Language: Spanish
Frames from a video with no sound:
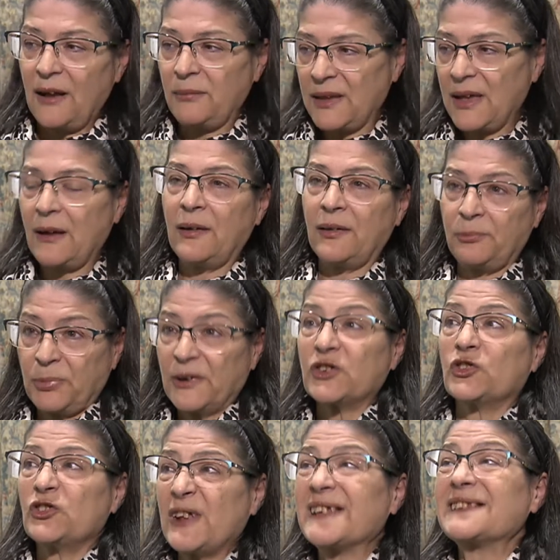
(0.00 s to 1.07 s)
había
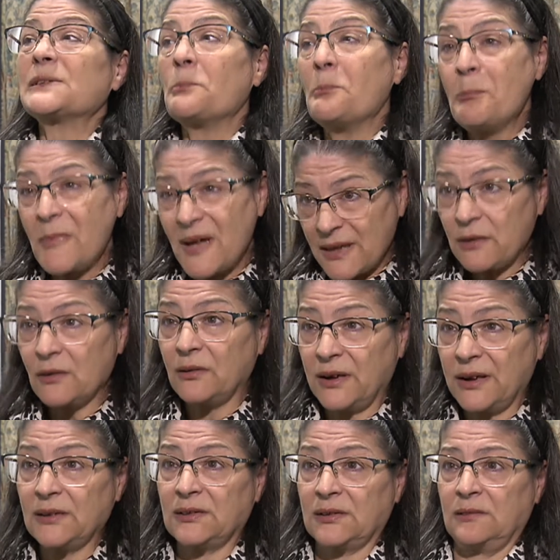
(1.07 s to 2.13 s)
personas
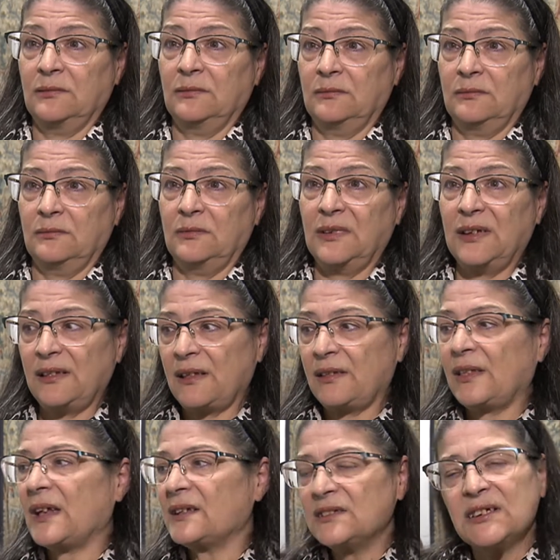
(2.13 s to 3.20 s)
mayores que
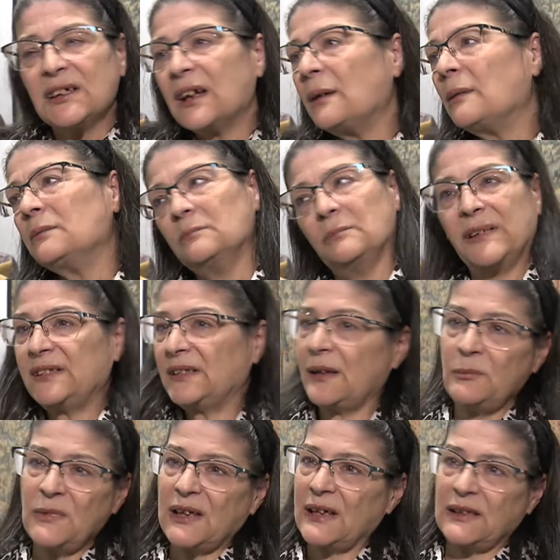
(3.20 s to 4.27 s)
decían, chica, vente
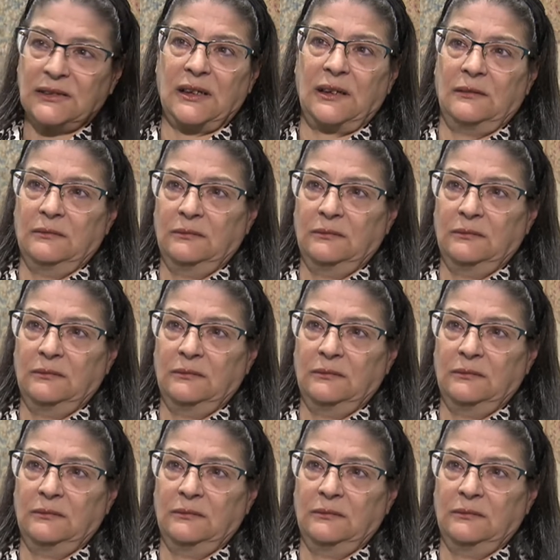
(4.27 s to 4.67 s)
a mi casa.